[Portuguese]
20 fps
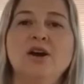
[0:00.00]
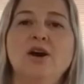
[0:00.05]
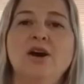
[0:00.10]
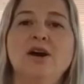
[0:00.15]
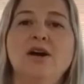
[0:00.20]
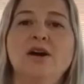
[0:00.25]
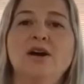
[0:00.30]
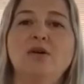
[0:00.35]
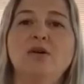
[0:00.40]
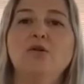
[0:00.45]

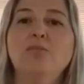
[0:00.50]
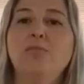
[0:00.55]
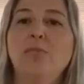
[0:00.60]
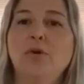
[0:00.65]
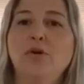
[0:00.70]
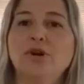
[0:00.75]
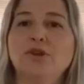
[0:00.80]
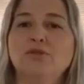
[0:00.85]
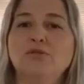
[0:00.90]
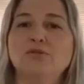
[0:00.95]
Uh, o
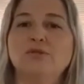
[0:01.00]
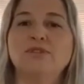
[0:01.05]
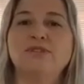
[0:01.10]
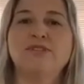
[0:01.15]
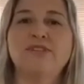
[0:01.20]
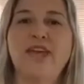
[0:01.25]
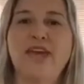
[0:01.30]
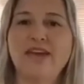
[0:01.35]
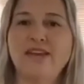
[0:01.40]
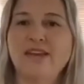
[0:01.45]
porto
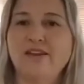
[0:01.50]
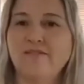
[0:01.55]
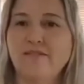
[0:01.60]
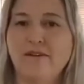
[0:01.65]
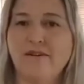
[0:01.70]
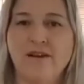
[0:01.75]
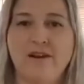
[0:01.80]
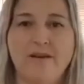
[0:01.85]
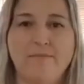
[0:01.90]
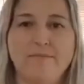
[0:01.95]
segue
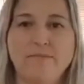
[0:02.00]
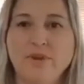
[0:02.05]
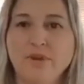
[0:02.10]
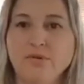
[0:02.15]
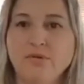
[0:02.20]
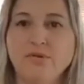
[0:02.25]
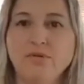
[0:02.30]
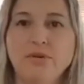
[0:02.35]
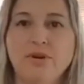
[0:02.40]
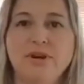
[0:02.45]
a, a
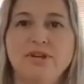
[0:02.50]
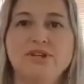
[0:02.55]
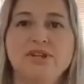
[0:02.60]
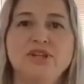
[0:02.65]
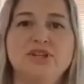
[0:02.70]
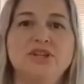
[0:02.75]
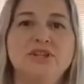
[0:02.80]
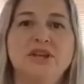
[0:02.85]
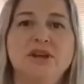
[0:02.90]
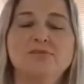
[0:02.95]
mil, a
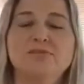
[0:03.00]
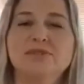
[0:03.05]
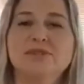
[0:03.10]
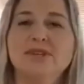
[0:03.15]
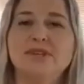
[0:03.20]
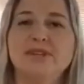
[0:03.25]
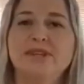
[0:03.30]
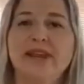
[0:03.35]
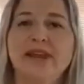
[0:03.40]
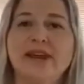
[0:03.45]
gente está com as
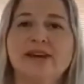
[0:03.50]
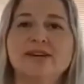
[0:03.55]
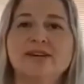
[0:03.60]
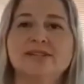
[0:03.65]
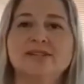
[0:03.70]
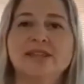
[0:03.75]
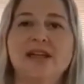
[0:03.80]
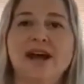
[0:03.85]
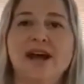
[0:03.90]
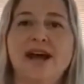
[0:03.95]

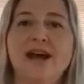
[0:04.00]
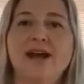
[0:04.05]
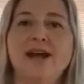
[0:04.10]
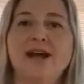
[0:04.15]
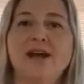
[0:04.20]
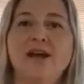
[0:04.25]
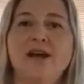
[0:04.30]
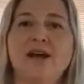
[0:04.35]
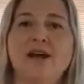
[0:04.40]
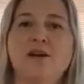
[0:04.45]
entregas lá,
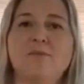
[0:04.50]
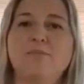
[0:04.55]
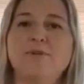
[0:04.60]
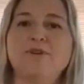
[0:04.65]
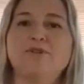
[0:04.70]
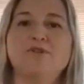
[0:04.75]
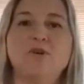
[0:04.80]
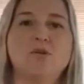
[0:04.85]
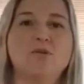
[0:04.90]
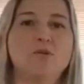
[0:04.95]
uh, o
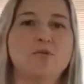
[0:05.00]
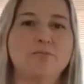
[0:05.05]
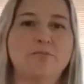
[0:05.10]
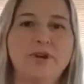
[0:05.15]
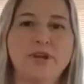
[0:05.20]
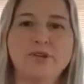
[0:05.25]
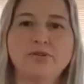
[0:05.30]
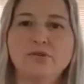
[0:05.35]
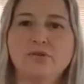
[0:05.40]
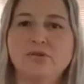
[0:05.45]
pessoal
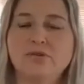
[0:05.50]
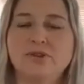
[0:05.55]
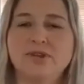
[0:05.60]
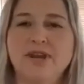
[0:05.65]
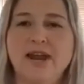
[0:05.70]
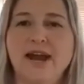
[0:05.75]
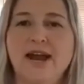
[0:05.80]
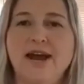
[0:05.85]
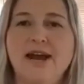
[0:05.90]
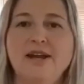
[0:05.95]
cumprindo o
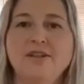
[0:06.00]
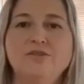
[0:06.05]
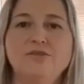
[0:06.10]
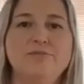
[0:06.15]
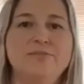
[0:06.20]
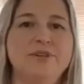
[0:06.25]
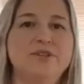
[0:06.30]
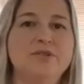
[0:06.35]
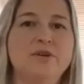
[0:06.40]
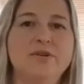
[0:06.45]
contrato,
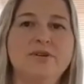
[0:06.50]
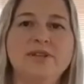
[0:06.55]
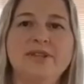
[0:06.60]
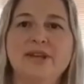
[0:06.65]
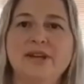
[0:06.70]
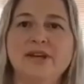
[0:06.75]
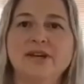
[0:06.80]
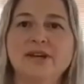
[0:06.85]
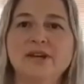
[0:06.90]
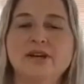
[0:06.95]
o pessoal
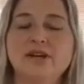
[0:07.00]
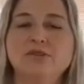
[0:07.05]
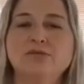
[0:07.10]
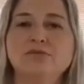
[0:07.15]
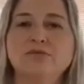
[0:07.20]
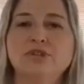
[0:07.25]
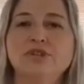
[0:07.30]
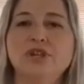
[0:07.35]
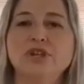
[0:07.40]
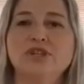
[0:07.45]

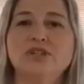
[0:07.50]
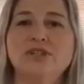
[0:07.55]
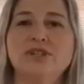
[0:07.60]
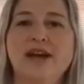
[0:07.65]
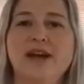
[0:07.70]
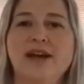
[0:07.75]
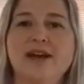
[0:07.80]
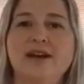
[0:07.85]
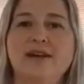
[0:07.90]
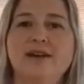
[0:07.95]
entregando, a gente
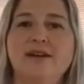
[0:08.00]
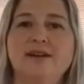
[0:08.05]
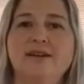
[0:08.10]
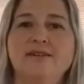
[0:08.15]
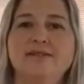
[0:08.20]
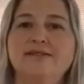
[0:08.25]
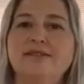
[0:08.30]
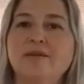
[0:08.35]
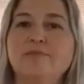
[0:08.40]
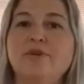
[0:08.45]
está
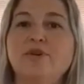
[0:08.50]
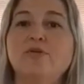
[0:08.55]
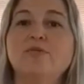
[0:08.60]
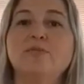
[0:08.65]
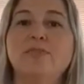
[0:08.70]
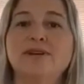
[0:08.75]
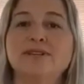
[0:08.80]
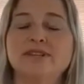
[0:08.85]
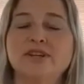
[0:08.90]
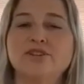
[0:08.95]
sempre com
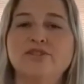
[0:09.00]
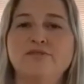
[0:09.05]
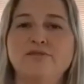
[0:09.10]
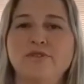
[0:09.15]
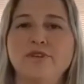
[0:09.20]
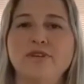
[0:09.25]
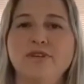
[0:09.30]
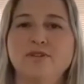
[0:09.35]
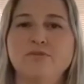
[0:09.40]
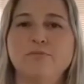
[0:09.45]
bastante
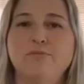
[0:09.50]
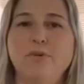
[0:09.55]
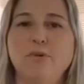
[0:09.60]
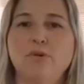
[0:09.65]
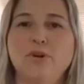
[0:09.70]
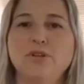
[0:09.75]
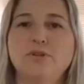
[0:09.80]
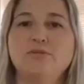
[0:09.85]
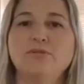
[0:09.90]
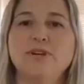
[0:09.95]
fila no
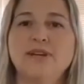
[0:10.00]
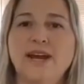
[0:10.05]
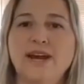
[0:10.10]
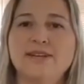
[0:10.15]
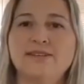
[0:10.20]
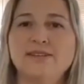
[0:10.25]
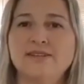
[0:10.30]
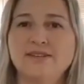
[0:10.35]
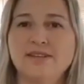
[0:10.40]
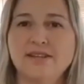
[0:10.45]
porto
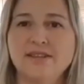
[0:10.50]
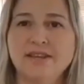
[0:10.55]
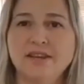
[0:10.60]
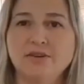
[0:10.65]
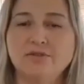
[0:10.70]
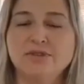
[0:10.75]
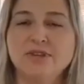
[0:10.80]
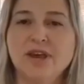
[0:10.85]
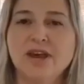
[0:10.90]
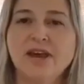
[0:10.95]
graças a
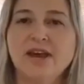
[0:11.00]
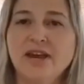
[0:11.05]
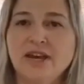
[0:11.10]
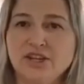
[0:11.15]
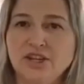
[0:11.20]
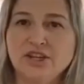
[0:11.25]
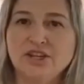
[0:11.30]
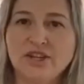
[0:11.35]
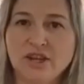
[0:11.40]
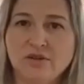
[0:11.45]
Deus,
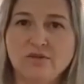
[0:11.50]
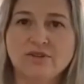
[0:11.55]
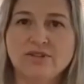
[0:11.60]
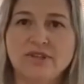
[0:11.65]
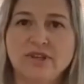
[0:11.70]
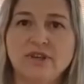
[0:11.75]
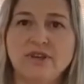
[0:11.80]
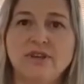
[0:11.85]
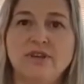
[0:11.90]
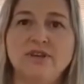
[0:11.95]
a gente está
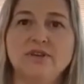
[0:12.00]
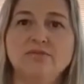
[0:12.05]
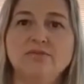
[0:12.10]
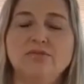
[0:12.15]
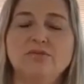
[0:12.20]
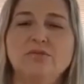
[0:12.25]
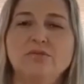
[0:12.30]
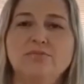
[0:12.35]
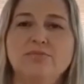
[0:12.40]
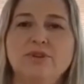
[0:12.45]

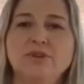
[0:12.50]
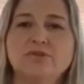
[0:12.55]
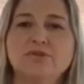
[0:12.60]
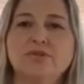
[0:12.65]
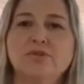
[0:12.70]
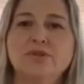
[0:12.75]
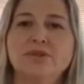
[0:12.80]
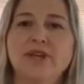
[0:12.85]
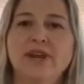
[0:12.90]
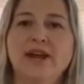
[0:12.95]
conseguindo cumprir os
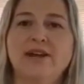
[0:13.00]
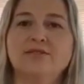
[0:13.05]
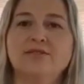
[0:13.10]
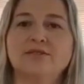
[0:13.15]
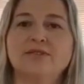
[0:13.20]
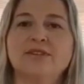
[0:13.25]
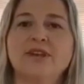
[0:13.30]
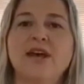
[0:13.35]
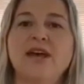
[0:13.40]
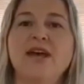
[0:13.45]

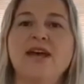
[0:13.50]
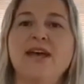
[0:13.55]
contratos.